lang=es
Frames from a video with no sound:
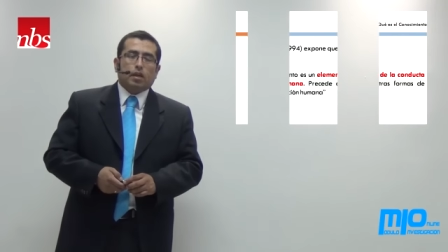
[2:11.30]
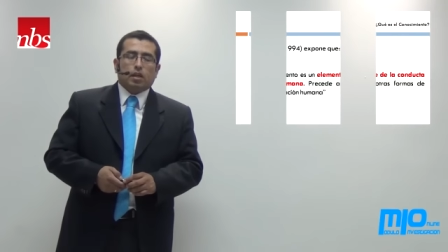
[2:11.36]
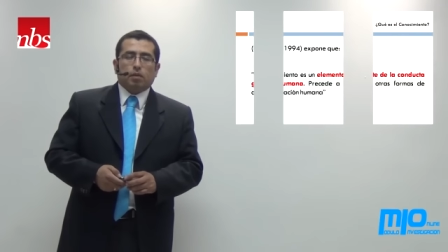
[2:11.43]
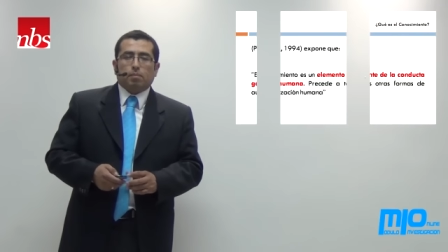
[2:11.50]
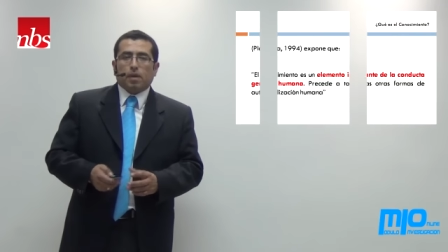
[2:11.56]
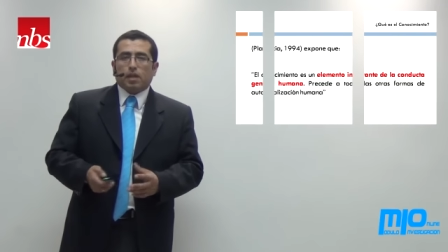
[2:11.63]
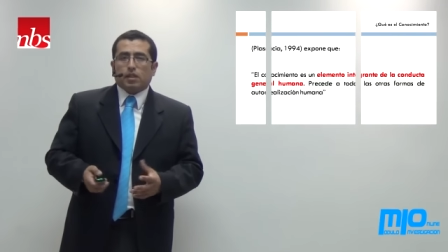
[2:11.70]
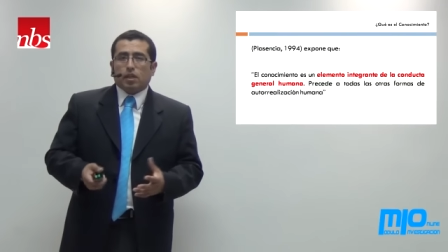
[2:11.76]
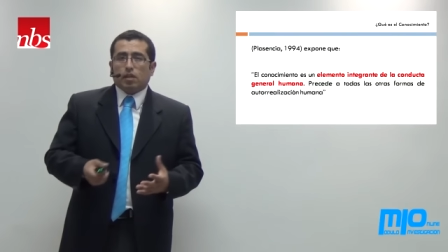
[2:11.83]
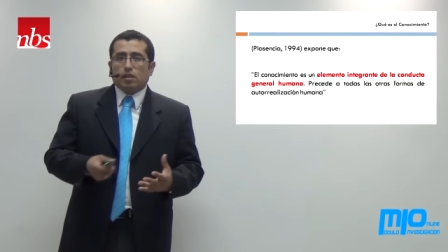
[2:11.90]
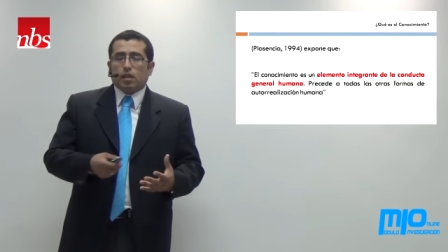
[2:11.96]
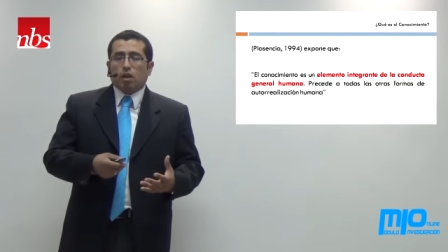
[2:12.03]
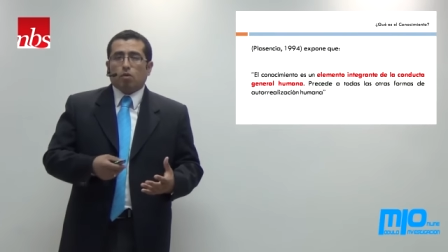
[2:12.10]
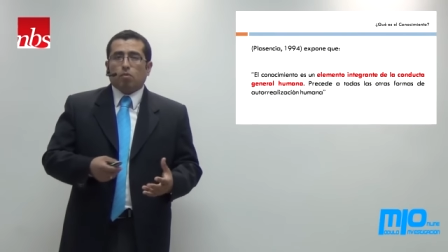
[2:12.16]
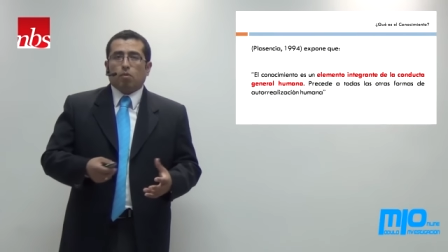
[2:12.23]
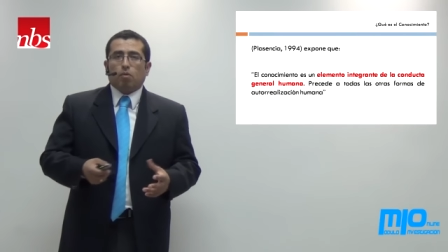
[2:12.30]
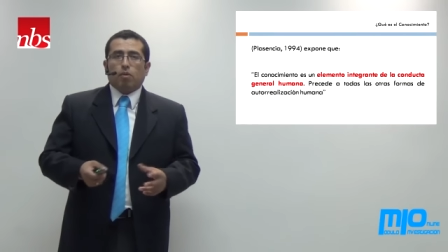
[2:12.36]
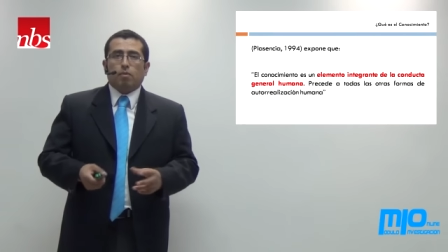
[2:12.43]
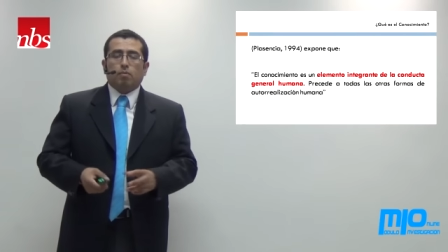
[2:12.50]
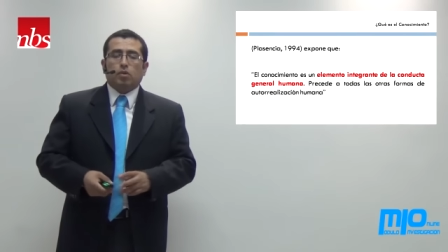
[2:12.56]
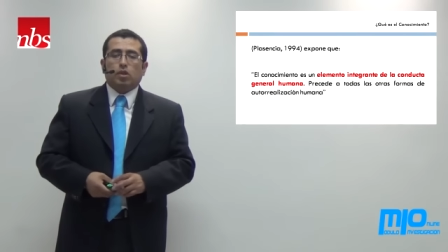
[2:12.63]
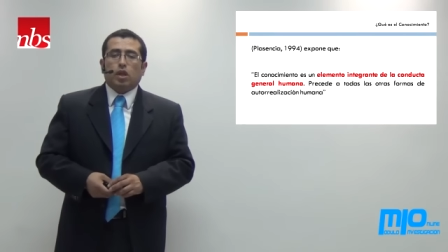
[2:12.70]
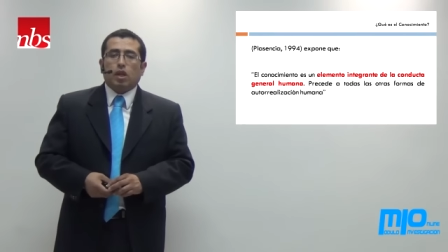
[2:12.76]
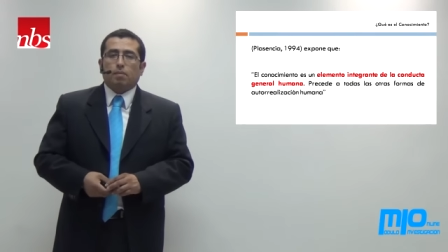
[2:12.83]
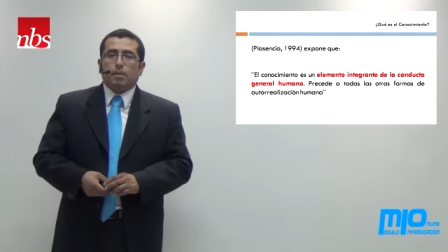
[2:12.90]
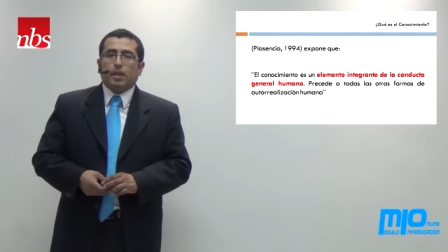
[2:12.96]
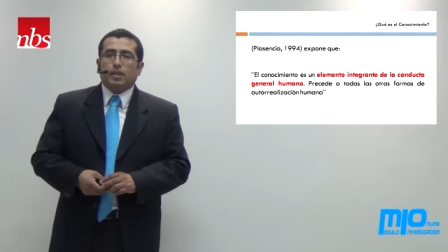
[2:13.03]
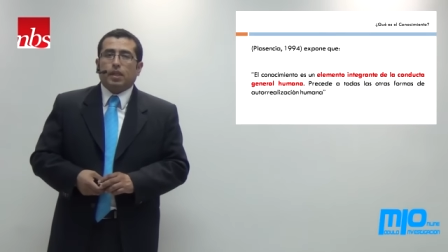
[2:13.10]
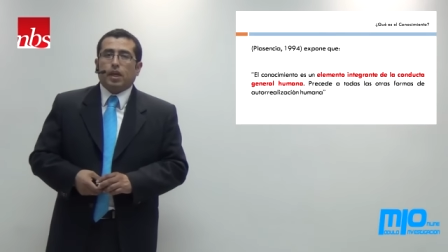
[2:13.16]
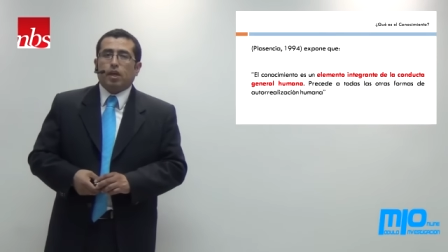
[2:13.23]
Y placencia, como vemos en la
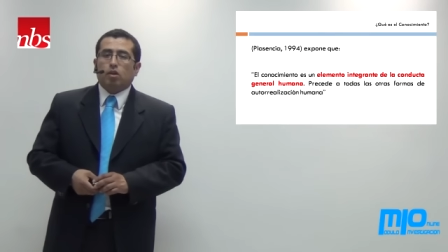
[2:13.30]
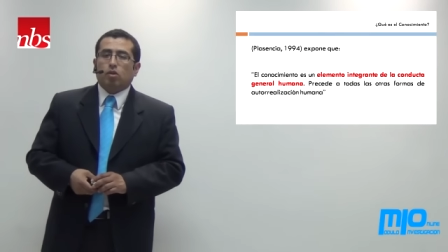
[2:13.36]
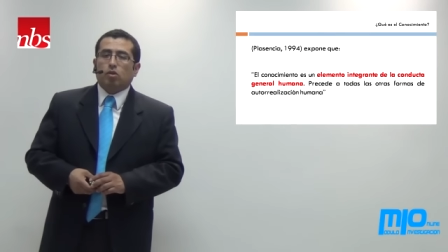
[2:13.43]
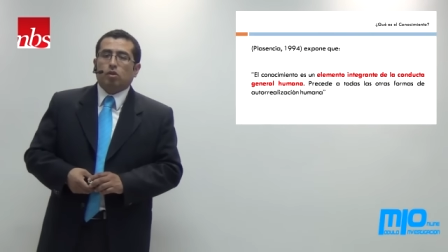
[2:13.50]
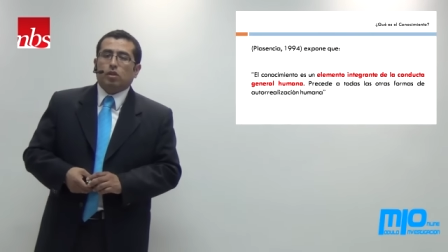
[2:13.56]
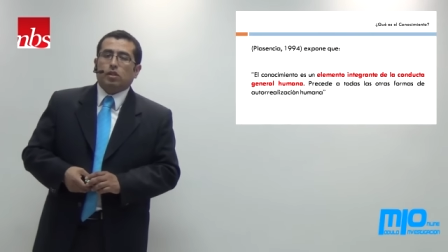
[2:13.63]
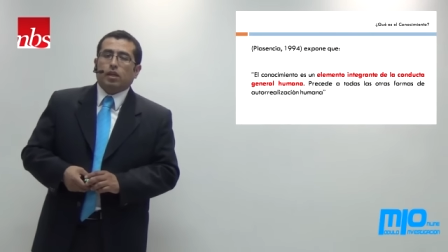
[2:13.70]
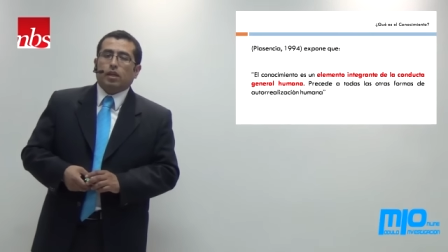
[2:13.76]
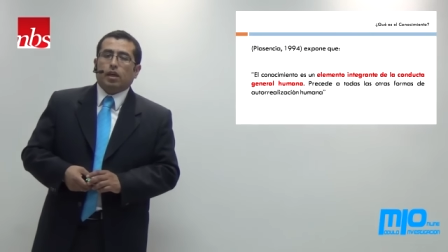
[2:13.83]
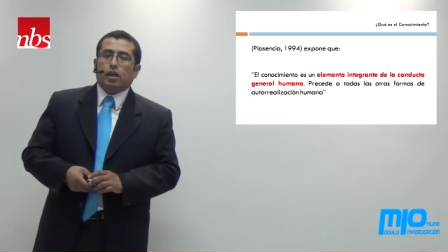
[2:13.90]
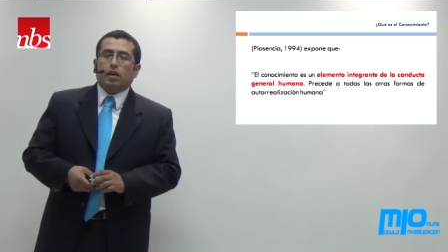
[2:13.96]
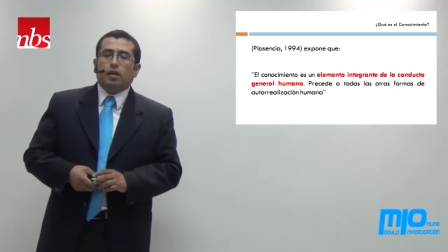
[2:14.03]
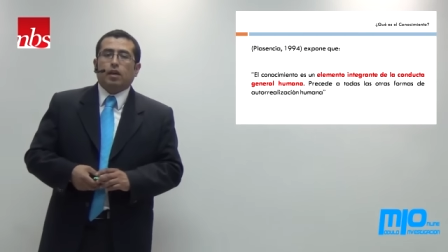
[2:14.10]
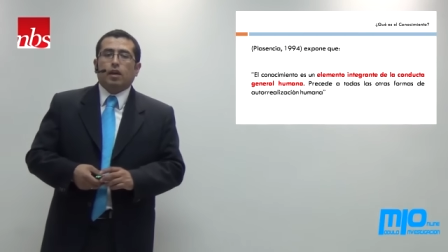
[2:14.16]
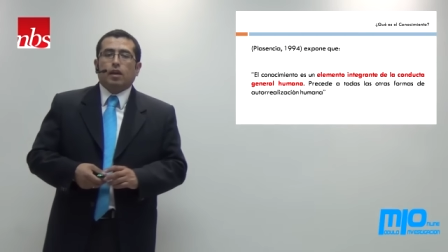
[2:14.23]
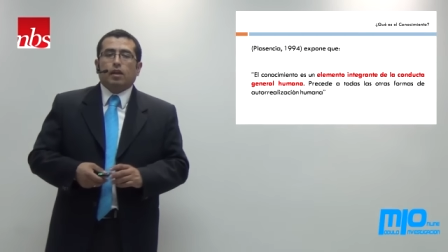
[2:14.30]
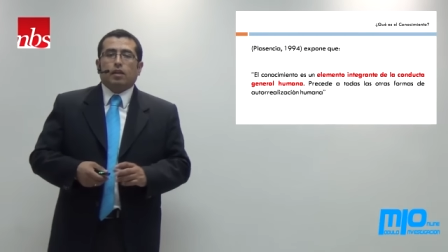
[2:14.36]
pantalla, nos dice que